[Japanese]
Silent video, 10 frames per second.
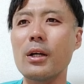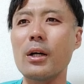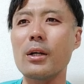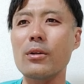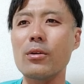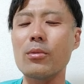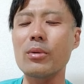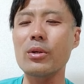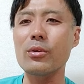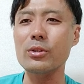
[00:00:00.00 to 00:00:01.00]
あのお
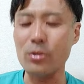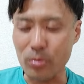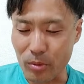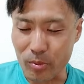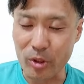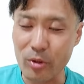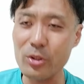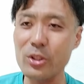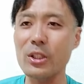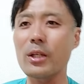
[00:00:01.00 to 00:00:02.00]
目汚しお耳汚
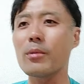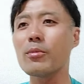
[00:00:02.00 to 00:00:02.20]
しで